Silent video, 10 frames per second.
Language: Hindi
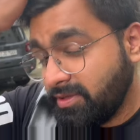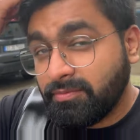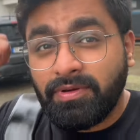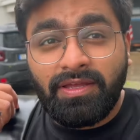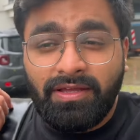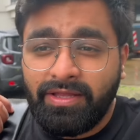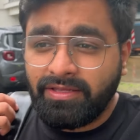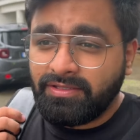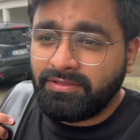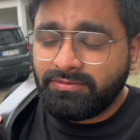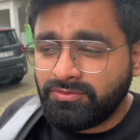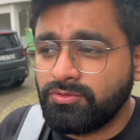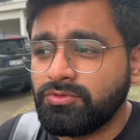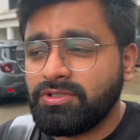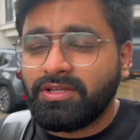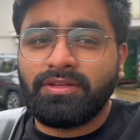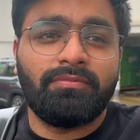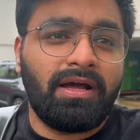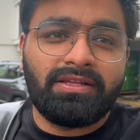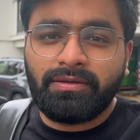भी एक ब्रेक आया था दो चार दिन
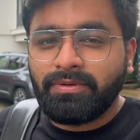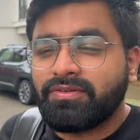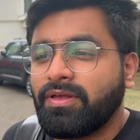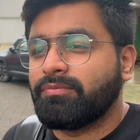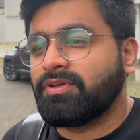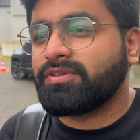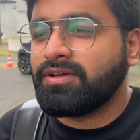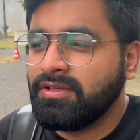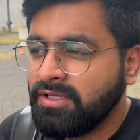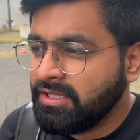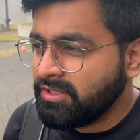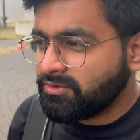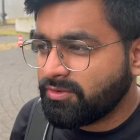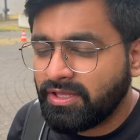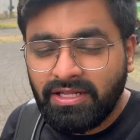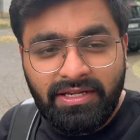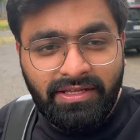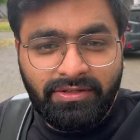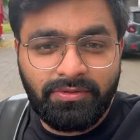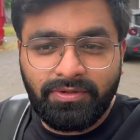बाद है अब एग्ज़ाम सीधा तो निकल गए
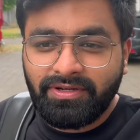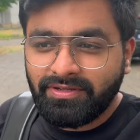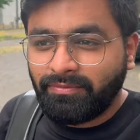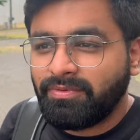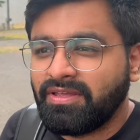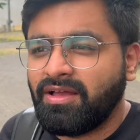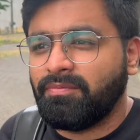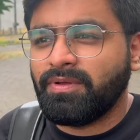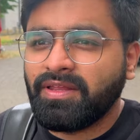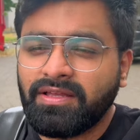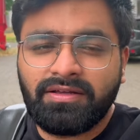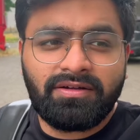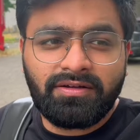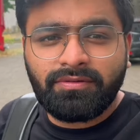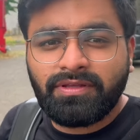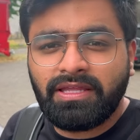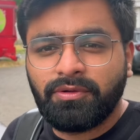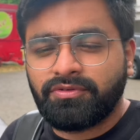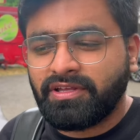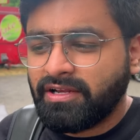हैं थोड़े अभी यहाँ पर एक
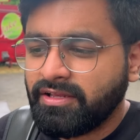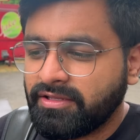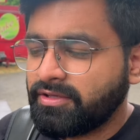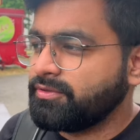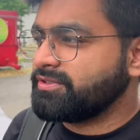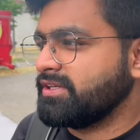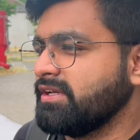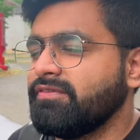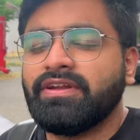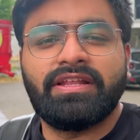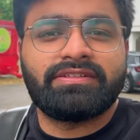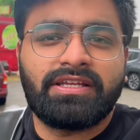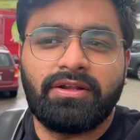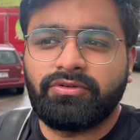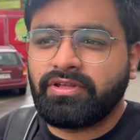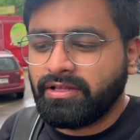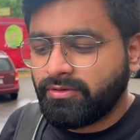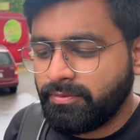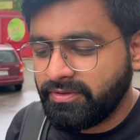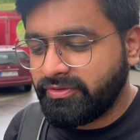किलो सेल करके कुछ है विंटेज किलो सेल
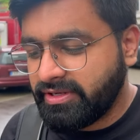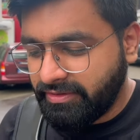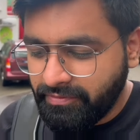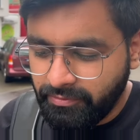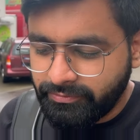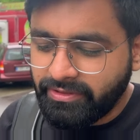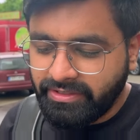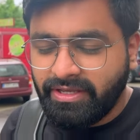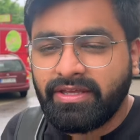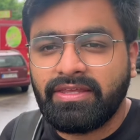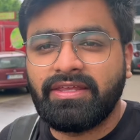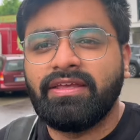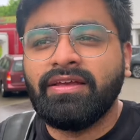तो बेसिकली मैं होता क्या है कि